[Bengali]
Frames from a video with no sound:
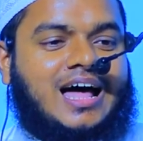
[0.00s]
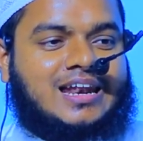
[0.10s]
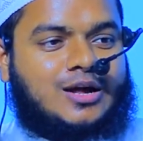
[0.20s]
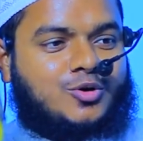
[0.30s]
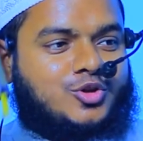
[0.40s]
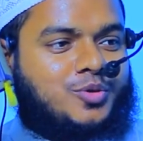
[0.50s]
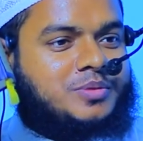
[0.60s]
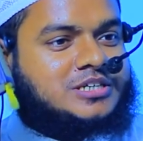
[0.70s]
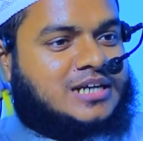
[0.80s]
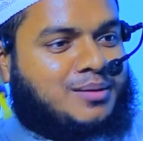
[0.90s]
আল্লাহ কোথাও
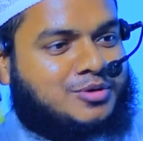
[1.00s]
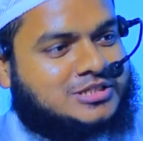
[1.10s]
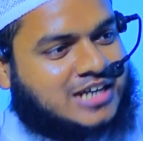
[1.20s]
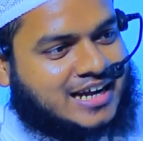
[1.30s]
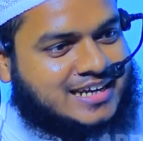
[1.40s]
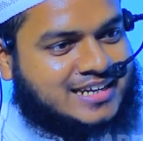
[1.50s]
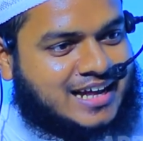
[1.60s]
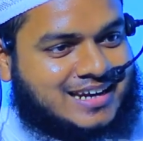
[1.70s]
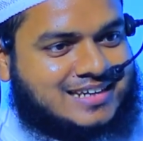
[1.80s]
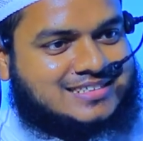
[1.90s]
বেশি আমল চাইনি
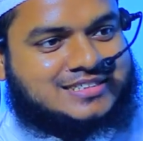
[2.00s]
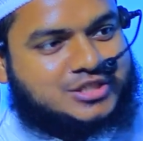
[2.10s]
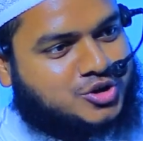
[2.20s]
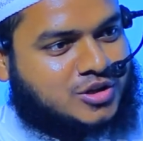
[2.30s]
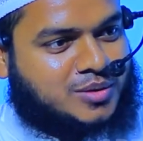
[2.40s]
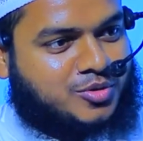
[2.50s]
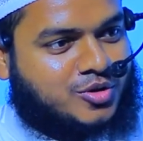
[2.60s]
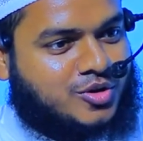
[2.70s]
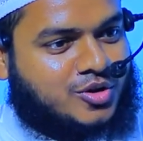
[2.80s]
আল্লাহ চেয়েছে সৎ আমল